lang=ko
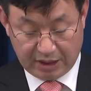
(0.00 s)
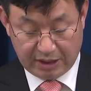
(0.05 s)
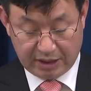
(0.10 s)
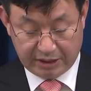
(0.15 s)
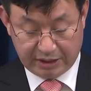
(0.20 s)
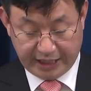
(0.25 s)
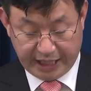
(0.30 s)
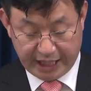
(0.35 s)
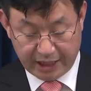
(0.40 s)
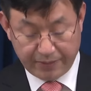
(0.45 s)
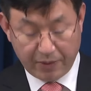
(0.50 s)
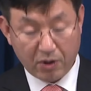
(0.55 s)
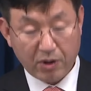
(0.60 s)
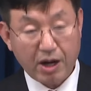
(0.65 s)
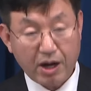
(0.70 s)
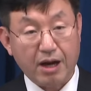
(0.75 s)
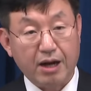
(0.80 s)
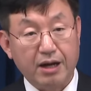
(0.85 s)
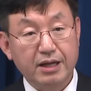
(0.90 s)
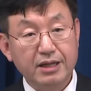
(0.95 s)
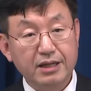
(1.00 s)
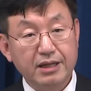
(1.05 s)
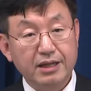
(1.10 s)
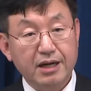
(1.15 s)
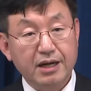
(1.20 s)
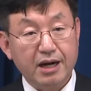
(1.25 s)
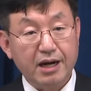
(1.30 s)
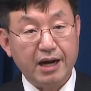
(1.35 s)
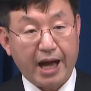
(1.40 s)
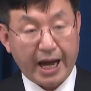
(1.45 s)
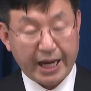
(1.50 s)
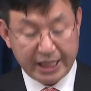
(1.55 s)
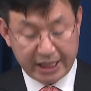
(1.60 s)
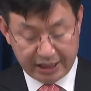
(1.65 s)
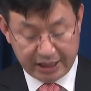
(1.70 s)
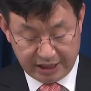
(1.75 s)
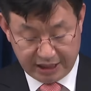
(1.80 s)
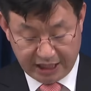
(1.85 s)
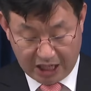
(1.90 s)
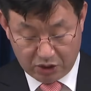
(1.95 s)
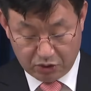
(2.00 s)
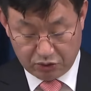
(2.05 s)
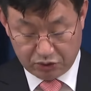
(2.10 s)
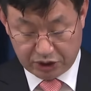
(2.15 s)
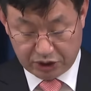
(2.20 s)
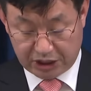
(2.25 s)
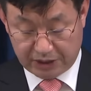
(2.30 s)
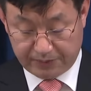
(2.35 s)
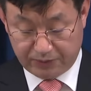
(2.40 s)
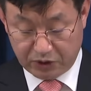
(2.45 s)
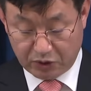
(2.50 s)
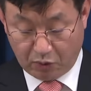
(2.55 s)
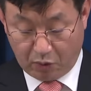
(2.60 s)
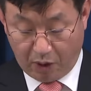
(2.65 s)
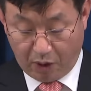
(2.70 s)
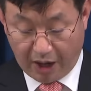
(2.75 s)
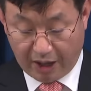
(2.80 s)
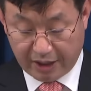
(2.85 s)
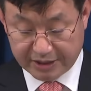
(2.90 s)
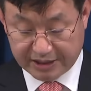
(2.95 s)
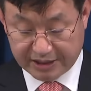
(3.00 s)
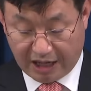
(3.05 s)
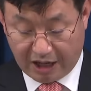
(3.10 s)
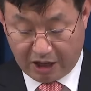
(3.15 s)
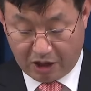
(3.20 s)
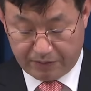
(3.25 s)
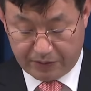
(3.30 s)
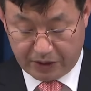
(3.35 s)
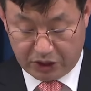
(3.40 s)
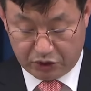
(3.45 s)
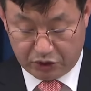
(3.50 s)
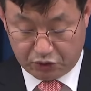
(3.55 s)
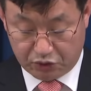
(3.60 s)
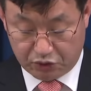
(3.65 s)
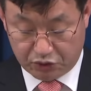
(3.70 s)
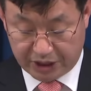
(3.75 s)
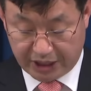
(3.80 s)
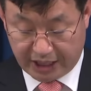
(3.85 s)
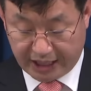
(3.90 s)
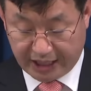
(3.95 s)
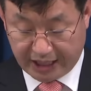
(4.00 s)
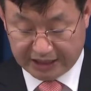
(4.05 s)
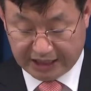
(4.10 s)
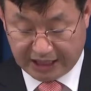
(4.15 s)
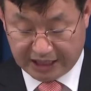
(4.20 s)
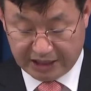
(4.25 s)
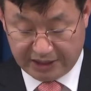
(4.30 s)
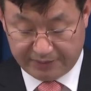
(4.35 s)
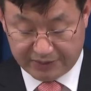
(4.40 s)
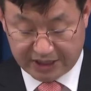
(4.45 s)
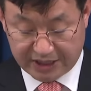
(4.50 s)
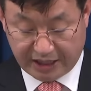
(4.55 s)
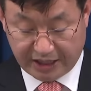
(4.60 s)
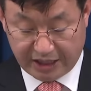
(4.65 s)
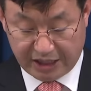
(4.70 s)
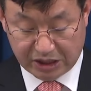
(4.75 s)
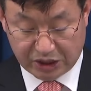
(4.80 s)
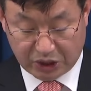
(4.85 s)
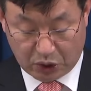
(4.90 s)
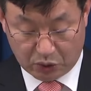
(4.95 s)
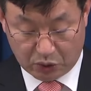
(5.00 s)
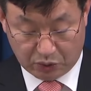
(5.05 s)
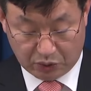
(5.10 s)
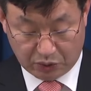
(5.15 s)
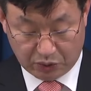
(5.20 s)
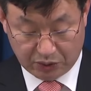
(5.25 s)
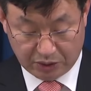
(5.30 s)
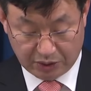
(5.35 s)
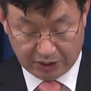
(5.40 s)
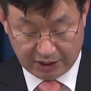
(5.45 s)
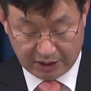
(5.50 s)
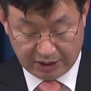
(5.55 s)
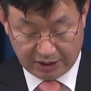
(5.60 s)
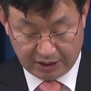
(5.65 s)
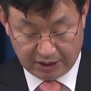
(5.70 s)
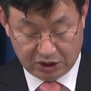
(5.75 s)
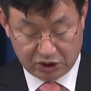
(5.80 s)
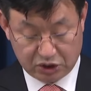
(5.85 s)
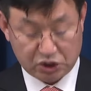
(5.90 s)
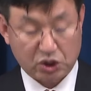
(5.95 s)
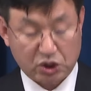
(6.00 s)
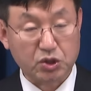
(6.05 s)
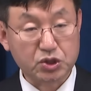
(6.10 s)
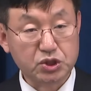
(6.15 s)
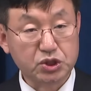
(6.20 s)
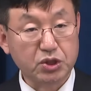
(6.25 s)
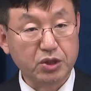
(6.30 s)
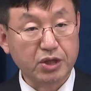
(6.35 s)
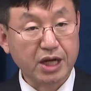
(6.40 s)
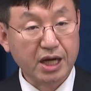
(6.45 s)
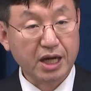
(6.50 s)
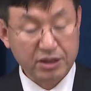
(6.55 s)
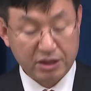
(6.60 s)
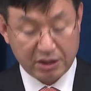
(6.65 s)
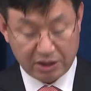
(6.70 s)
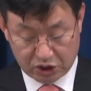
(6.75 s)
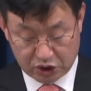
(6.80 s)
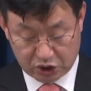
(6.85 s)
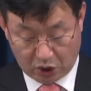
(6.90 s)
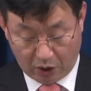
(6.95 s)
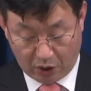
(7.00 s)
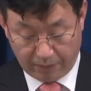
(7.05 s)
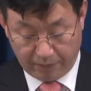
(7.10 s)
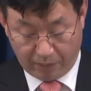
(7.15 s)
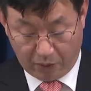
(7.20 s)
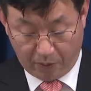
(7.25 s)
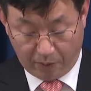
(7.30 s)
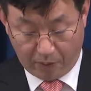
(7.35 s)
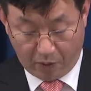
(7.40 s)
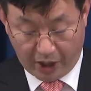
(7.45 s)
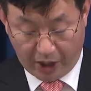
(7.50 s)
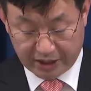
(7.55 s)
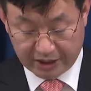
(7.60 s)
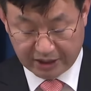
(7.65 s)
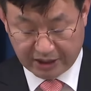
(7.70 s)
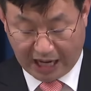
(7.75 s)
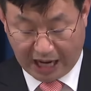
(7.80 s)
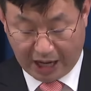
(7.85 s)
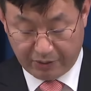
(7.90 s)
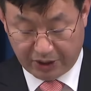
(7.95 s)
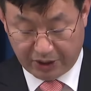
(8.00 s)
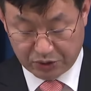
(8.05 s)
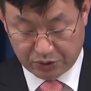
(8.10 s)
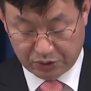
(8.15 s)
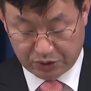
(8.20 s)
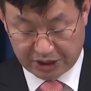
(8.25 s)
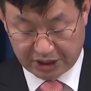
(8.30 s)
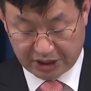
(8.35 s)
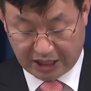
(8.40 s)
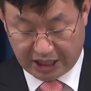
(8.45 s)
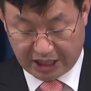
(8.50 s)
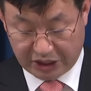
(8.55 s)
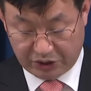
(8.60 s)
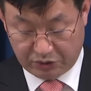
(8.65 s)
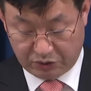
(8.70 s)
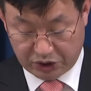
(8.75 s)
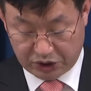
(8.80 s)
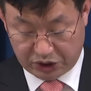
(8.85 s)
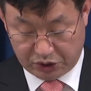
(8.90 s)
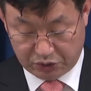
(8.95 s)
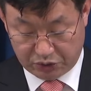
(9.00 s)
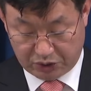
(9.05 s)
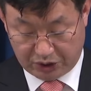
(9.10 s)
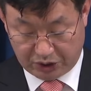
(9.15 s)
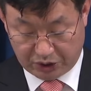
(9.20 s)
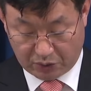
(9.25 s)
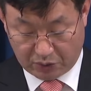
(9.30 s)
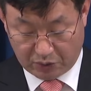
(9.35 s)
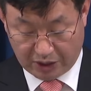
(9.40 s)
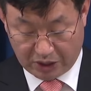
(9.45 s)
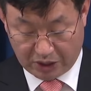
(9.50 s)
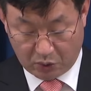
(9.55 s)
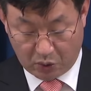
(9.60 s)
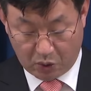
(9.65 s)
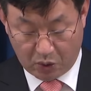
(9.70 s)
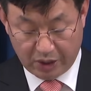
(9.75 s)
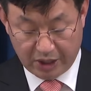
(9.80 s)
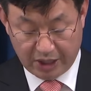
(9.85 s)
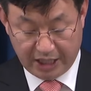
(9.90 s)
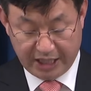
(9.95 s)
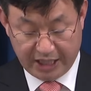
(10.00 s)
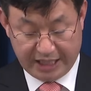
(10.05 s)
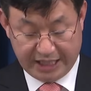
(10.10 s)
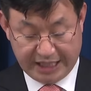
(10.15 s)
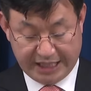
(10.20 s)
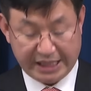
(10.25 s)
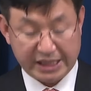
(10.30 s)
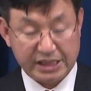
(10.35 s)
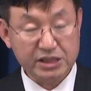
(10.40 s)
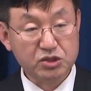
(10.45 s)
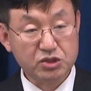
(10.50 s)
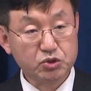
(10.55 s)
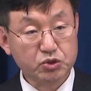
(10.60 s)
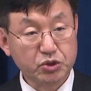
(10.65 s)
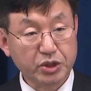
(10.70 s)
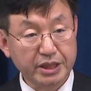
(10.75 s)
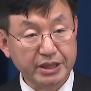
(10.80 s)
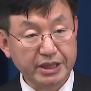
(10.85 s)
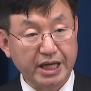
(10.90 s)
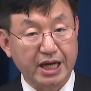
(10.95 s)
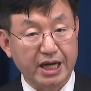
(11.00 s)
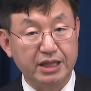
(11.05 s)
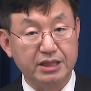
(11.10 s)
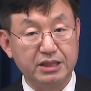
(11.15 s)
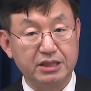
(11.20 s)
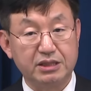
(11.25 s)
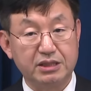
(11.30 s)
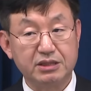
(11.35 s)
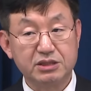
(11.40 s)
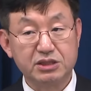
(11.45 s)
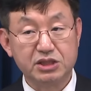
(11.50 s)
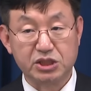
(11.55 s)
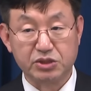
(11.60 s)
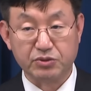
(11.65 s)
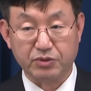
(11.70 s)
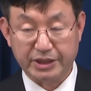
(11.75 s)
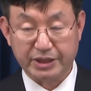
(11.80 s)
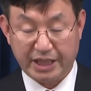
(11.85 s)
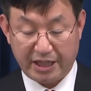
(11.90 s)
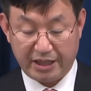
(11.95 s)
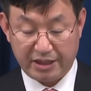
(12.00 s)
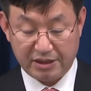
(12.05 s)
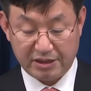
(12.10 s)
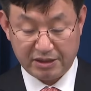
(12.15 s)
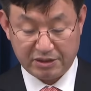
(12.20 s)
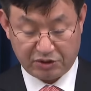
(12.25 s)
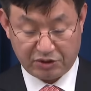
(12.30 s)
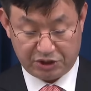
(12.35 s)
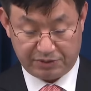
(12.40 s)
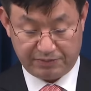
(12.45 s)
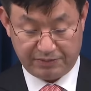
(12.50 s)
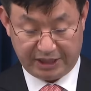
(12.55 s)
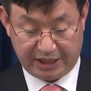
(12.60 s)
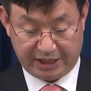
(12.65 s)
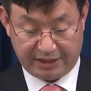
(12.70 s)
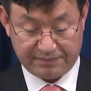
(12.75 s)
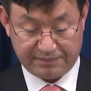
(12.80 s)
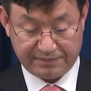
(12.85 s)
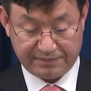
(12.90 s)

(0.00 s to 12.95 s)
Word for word: 네이버가 라인 야후 지분과 사업을 유지하겠다는 입장일 경우 적절한 정보 보안 강화 조치가 이루어질 수 있도록 하고 이를 최대한 지원할 것입니다.